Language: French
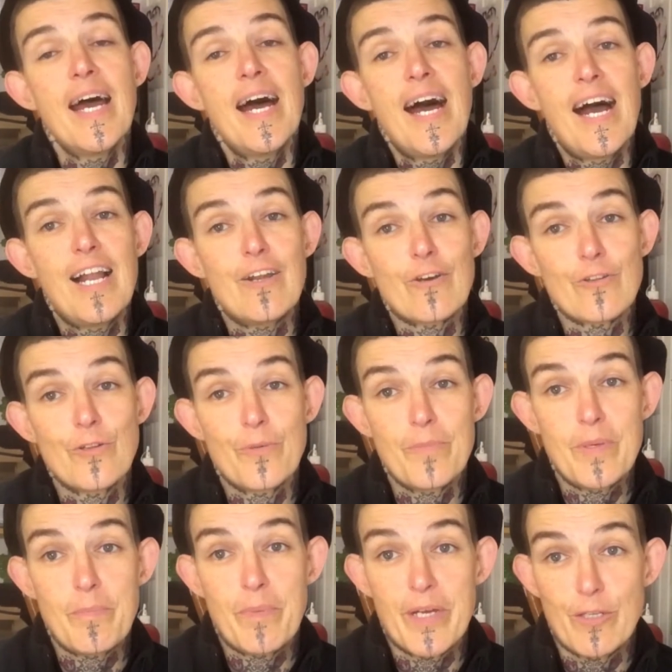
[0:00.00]
Alors dans mes
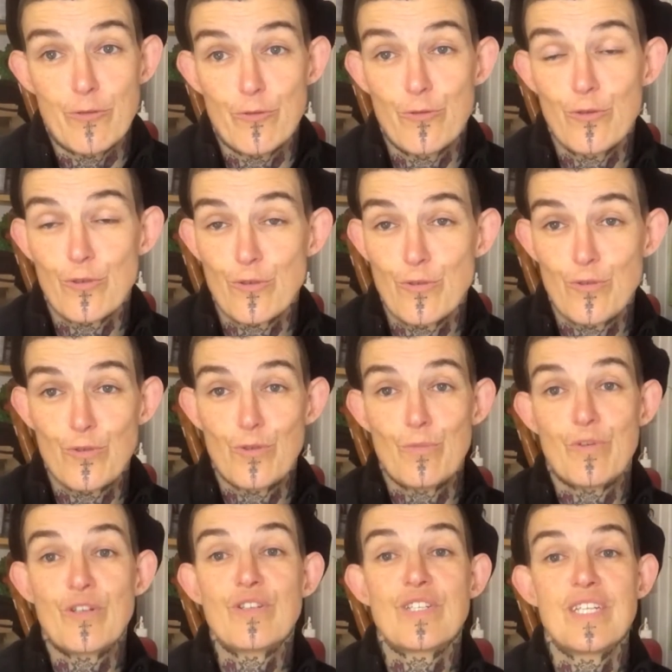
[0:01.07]
peintures,
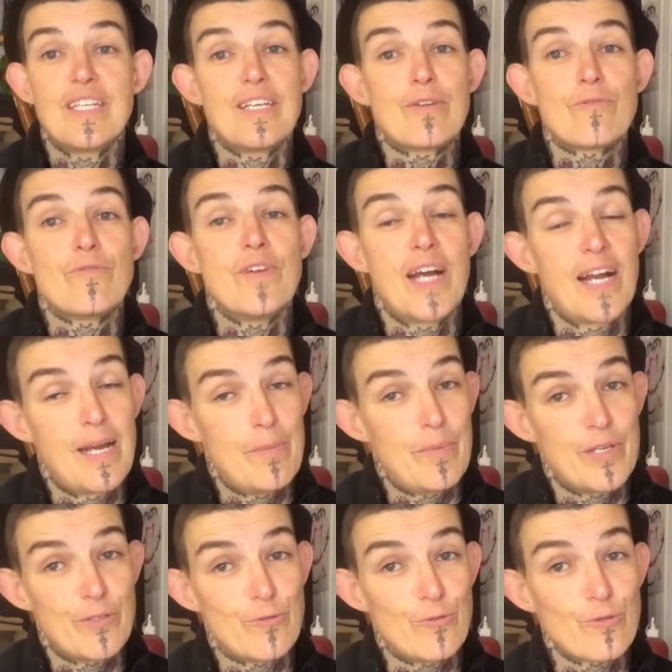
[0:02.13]
justement, j'ai découvert la
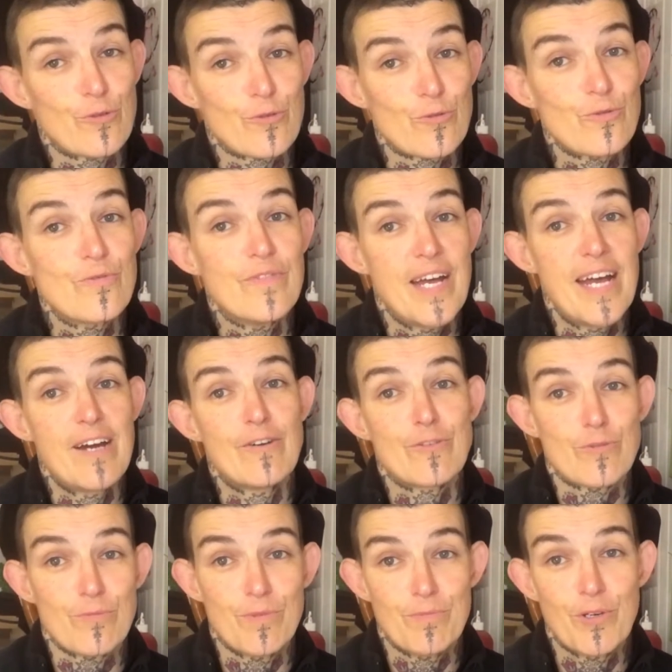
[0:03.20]
peinture sous verre en
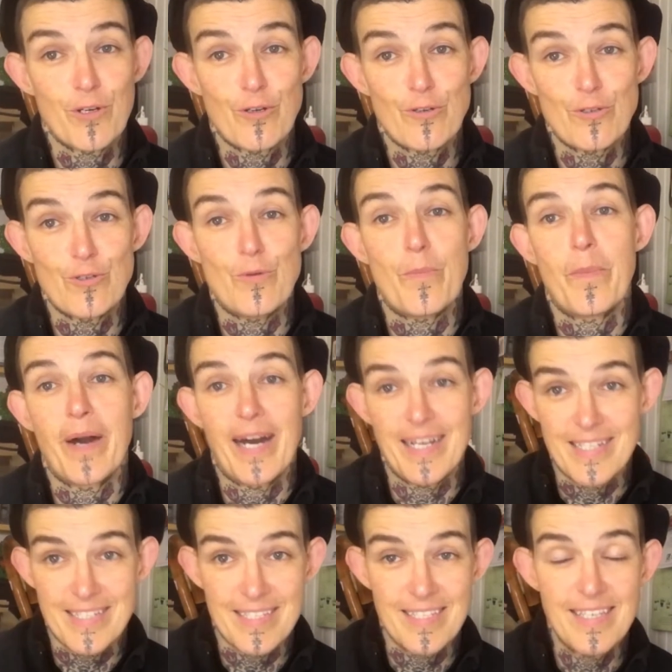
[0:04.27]
ce moment que je
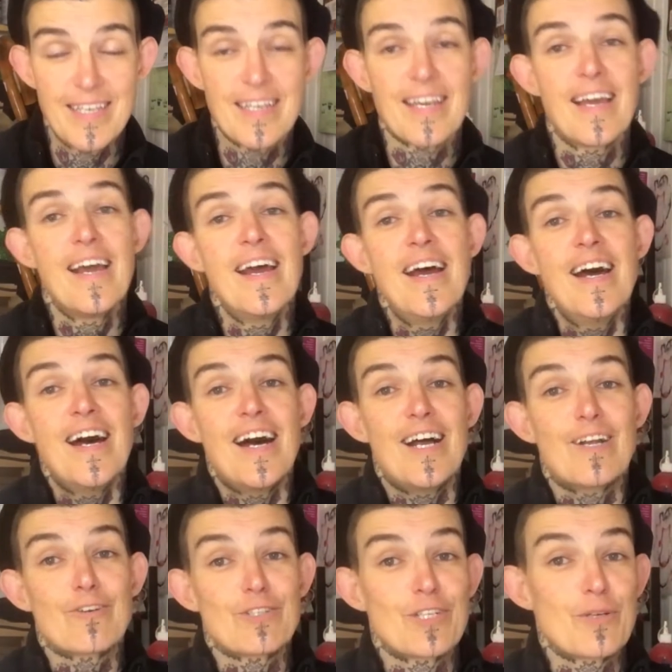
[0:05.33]
pratique.
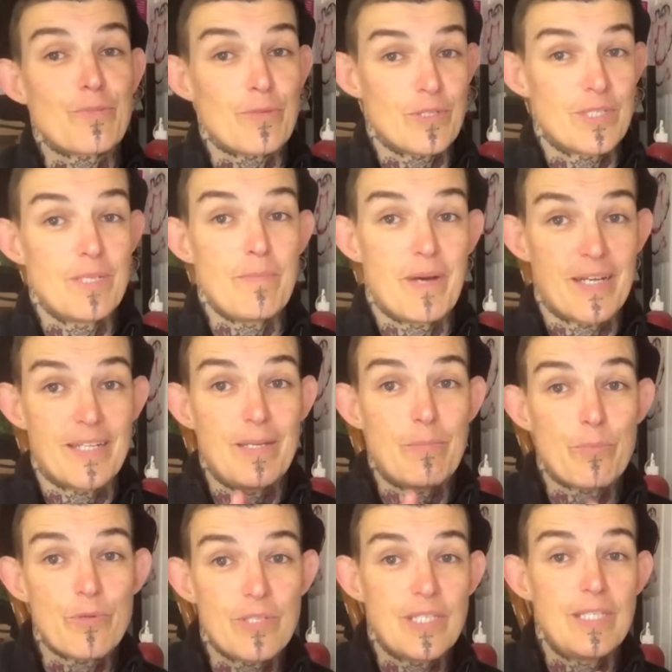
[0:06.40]
Alors j'ai commencé par des
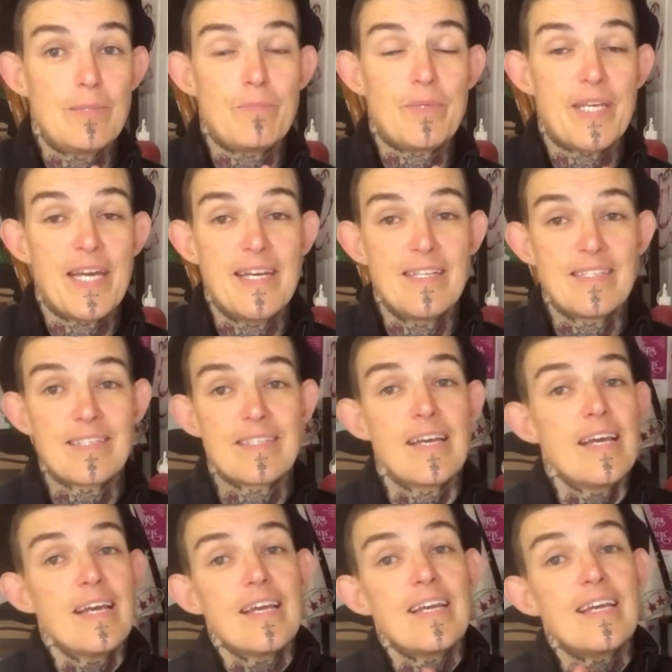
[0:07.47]
petites pièces
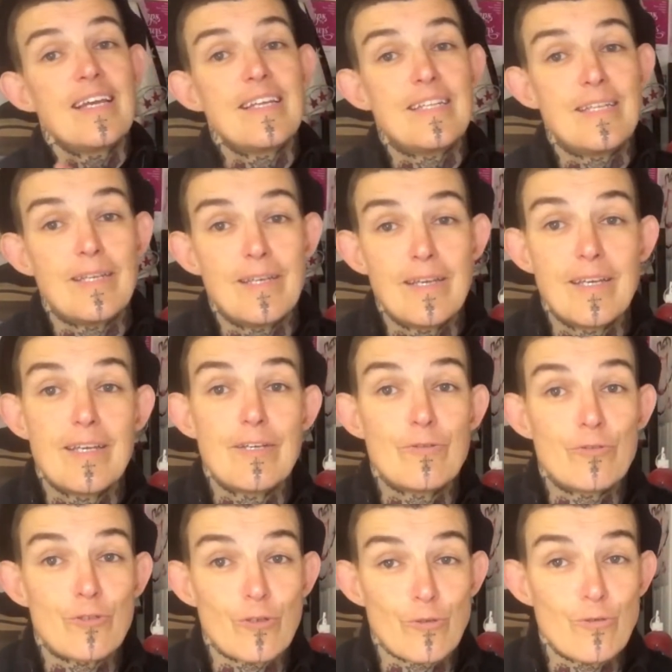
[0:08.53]
et, et
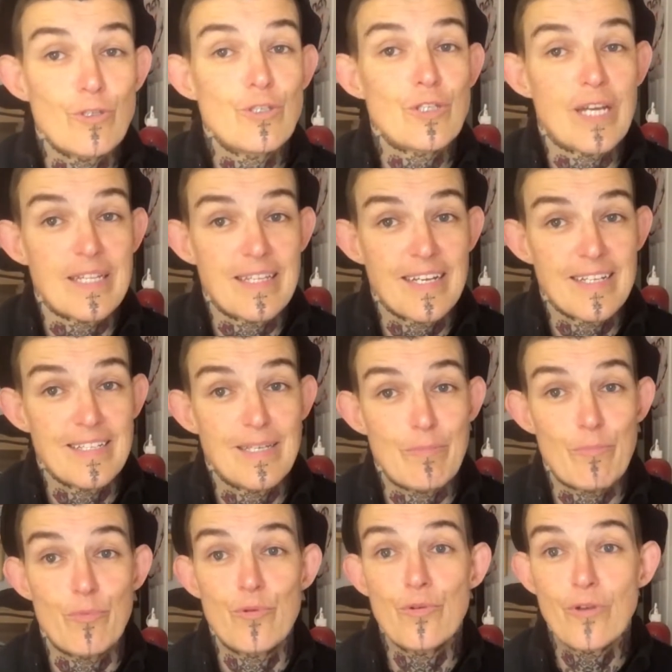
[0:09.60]
aujourd'hui j'attaque des
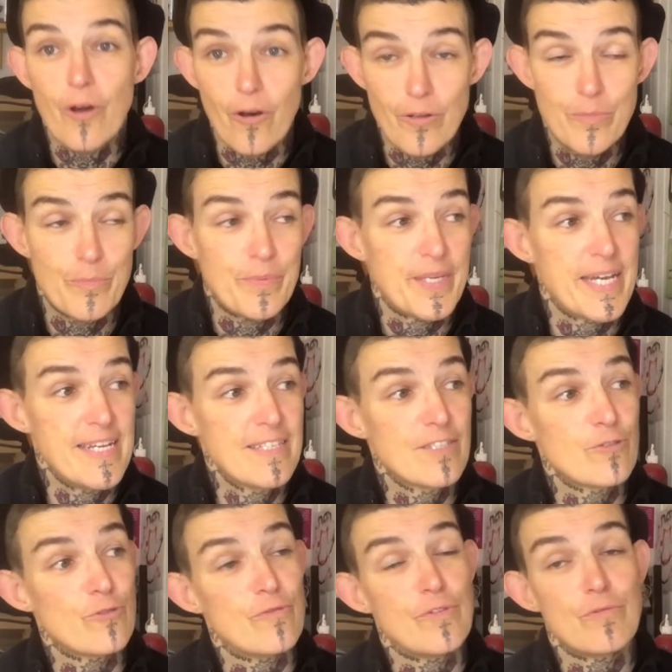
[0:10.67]
plus grandes pièces.
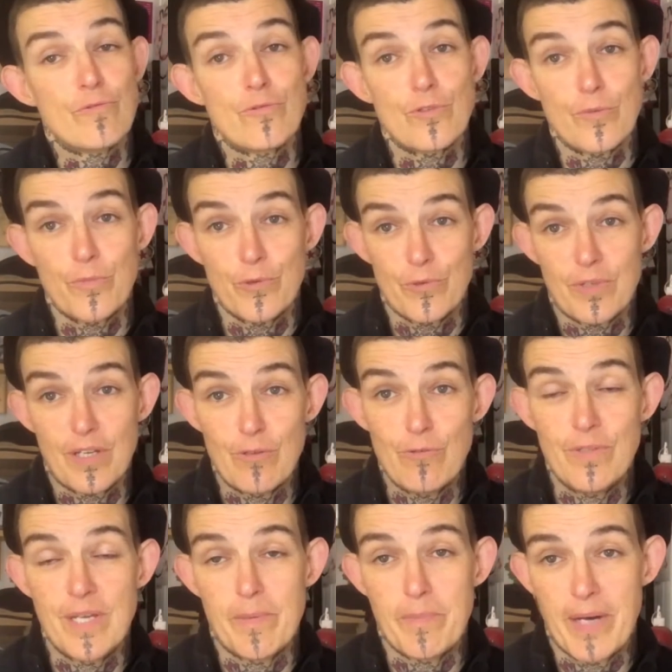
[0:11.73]
Je vais vous en montrer
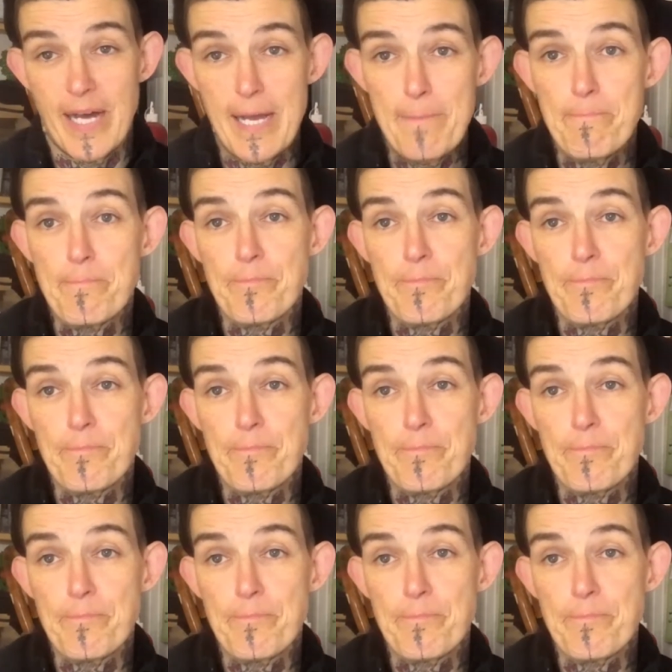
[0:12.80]
une après.